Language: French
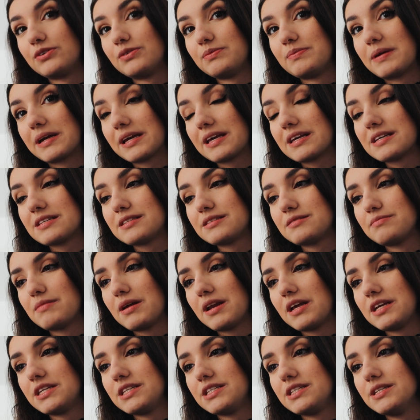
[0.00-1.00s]
ma caisse
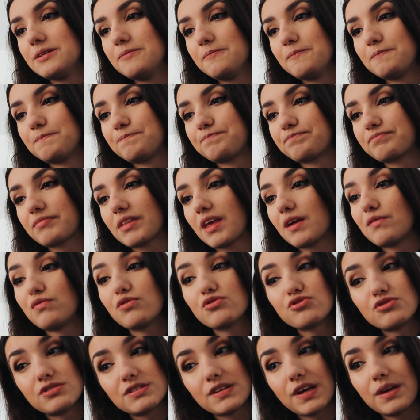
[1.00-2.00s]
maladie. Il
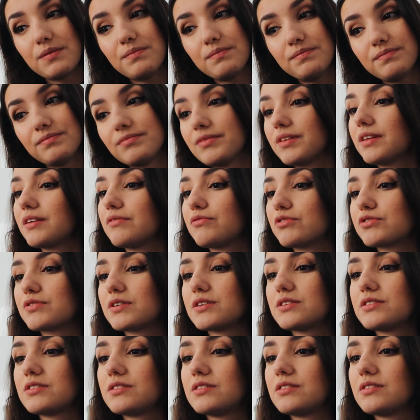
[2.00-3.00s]
Faut que je stream, faut que
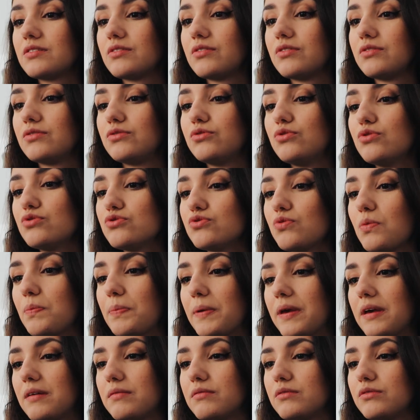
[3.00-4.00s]
je fasse deux
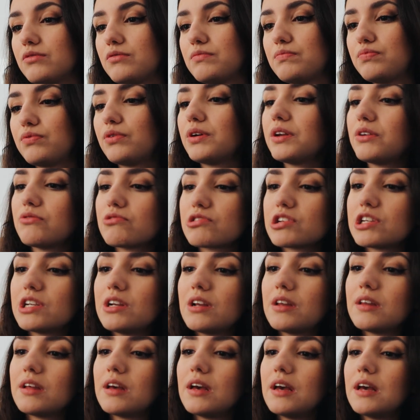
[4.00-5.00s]
OP, une pour
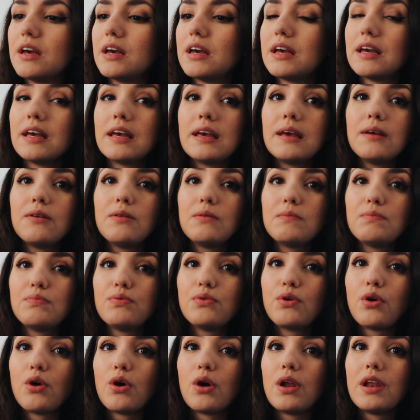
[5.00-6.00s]
InnoShield et une
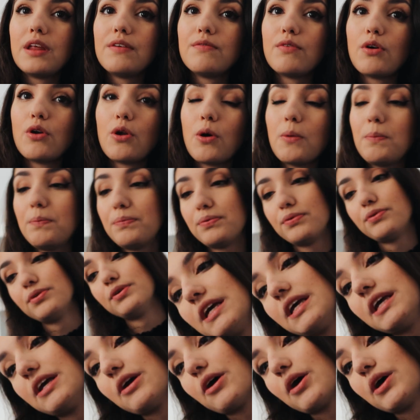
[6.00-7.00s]
pour euh, Level Up.
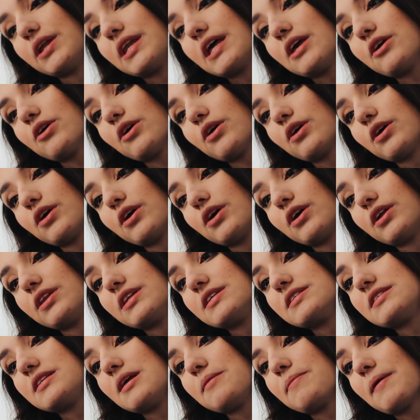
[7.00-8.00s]
Et euh, d'ailleurs, euh,
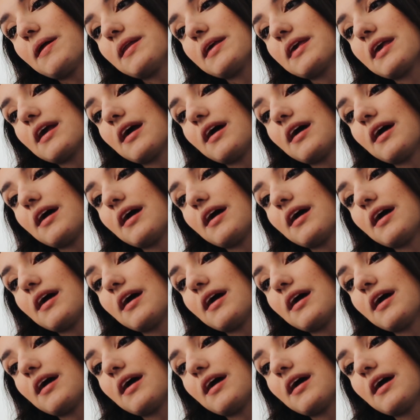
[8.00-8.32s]
n'hésitez pas les